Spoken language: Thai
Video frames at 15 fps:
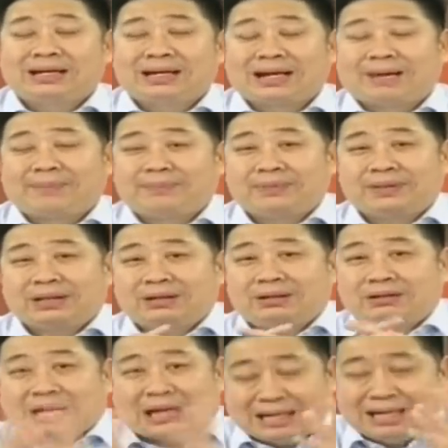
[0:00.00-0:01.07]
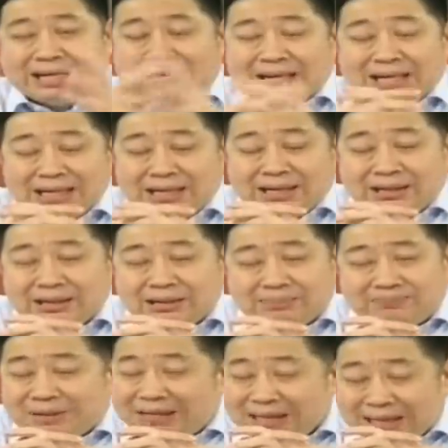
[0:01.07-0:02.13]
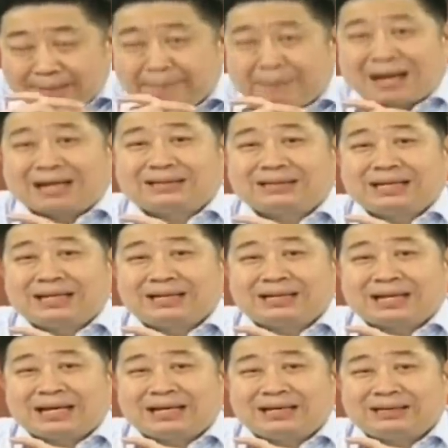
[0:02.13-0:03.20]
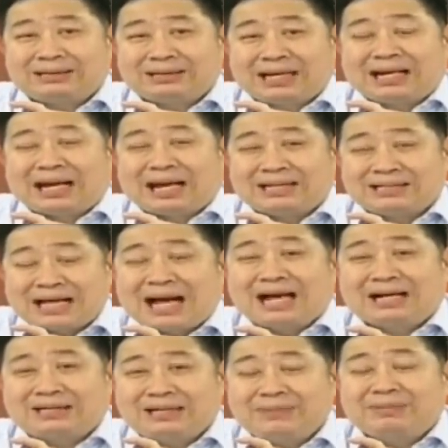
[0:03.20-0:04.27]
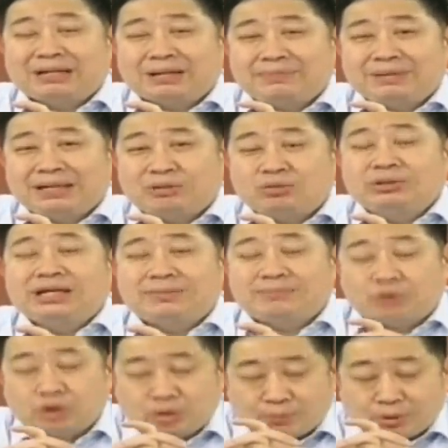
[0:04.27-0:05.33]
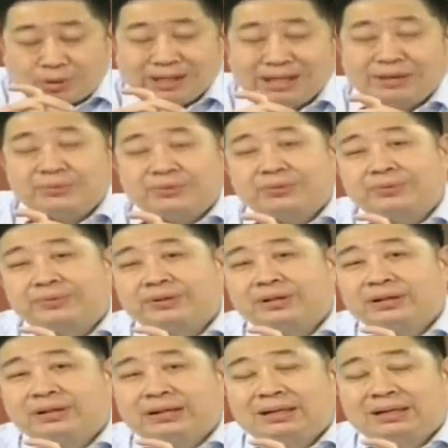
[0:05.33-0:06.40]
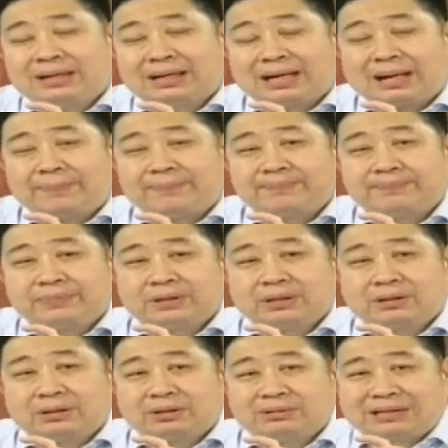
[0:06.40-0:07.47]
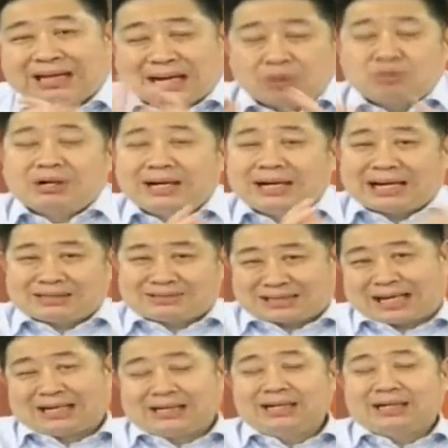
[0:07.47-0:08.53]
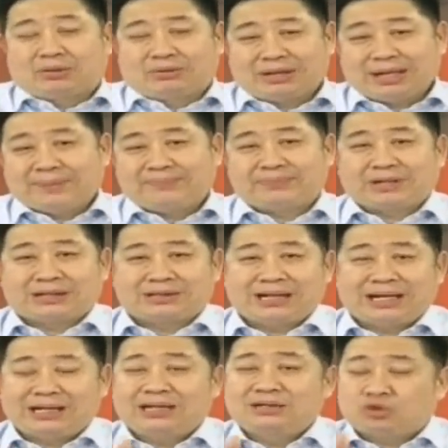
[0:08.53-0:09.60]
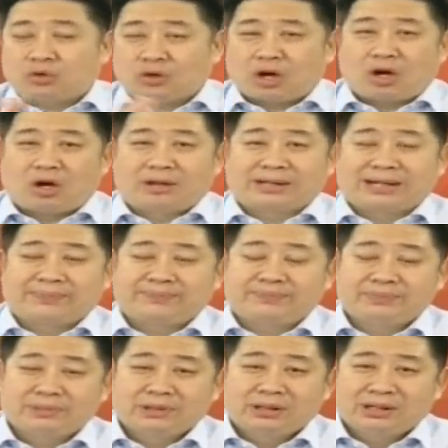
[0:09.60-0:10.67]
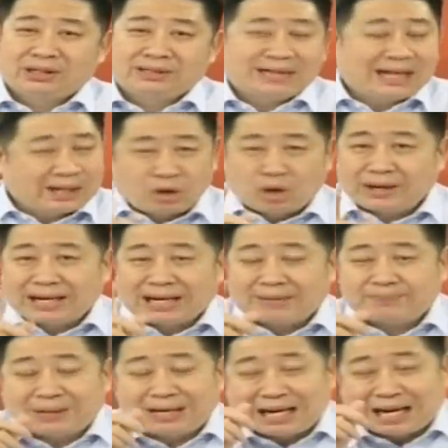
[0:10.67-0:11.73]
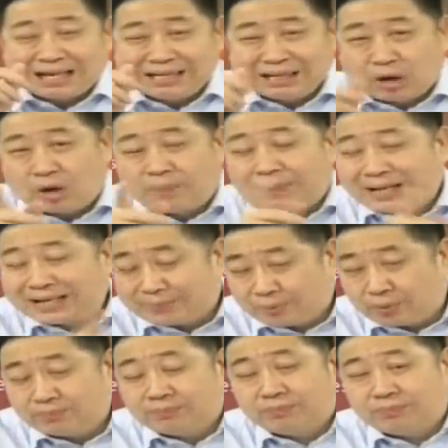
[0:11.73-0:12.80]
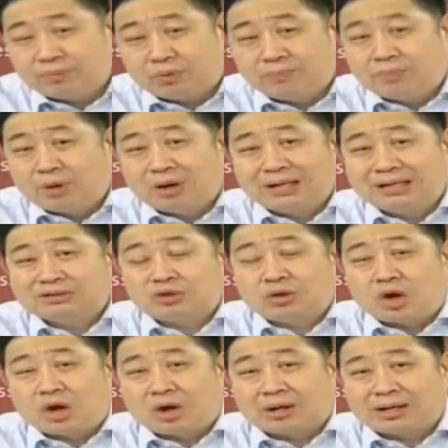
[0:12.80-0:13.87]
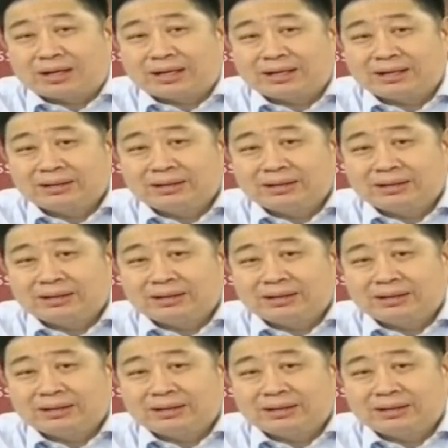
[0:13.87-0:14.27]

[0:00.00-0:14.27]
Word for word: นะครับอันนี้อันนี้เป็นเรื่องปกติในในหลายชาติที่มันจะมีธุรกิจโมโนโพลีอยู่นะครับแต่เราเคยอาศัยเรื่องเหล่านี้อย่างเช่นเรื่องส่งออกเนี่ยแน่นอนฮะปัญหาที่ออกไปอย่างผมผมมองเรื่องส่งออกเลย